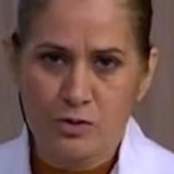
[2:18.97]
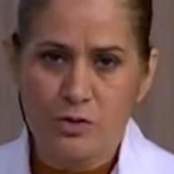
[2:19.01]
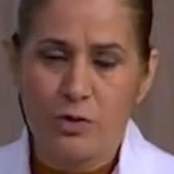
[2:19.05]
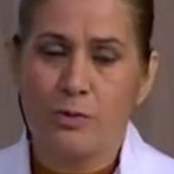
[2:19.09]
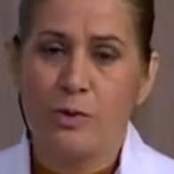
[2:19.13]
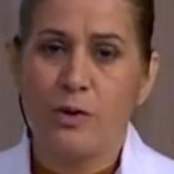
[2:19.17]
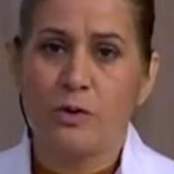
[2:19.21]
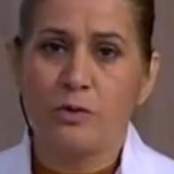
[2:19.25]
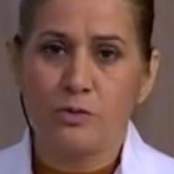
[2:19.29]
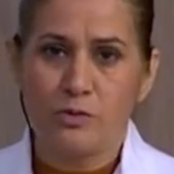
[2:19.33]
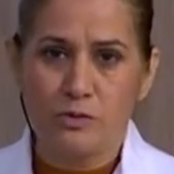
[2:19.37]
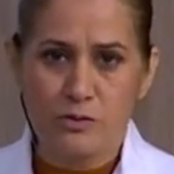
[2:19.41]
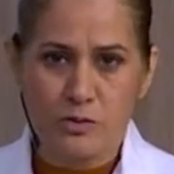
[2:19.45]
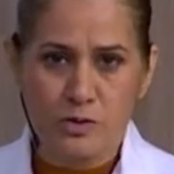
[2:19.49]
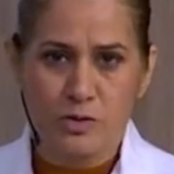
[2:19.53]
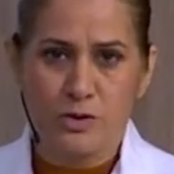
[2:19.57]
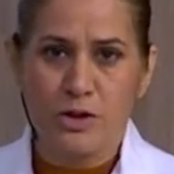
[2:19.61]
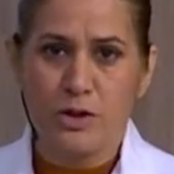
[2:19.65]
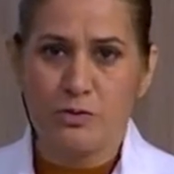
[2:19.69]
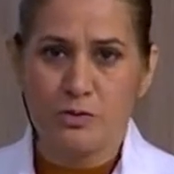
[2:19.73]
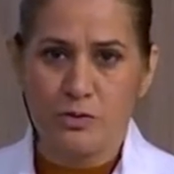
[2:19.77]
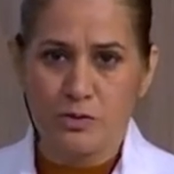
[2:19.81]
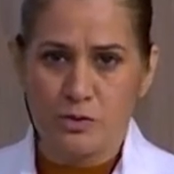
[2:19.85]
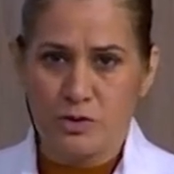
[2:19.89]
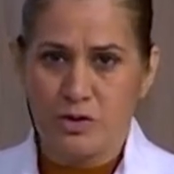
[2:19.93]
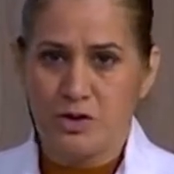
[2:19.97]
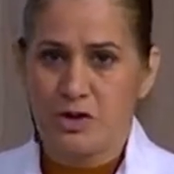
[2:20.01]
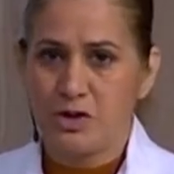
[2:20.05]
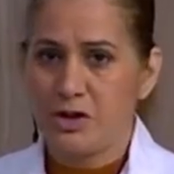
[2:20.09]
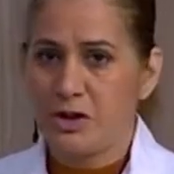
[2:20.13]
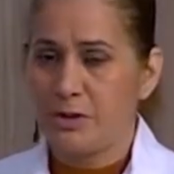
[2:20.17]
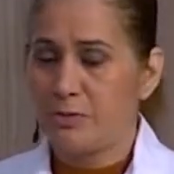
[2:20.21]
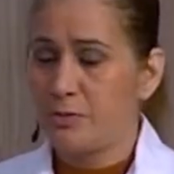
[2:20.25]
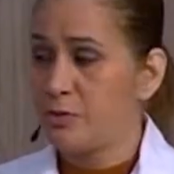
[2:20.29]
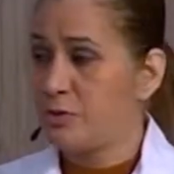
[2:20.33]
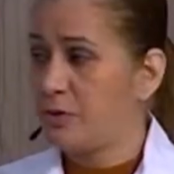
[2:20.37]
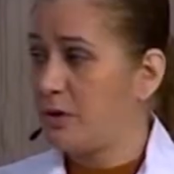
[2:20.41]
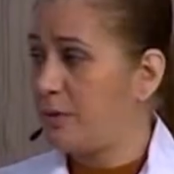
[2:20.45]
como alguns autores
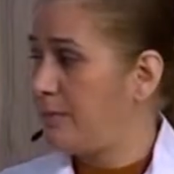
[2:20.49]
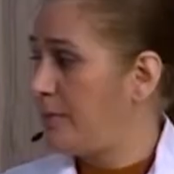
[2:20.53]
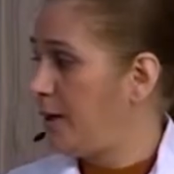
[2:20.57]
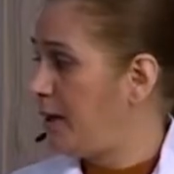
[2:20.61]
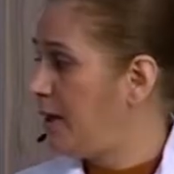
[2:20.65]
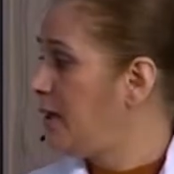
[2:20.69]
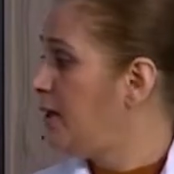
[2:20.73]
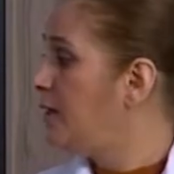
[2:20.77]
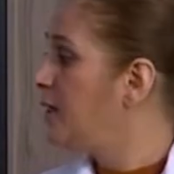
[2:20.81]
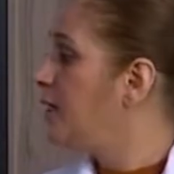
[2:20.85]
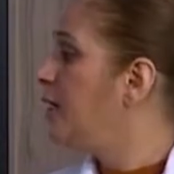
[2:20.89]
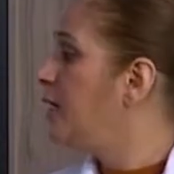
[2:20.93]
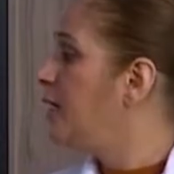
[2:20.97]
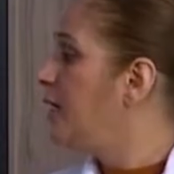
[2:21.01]
chamam também,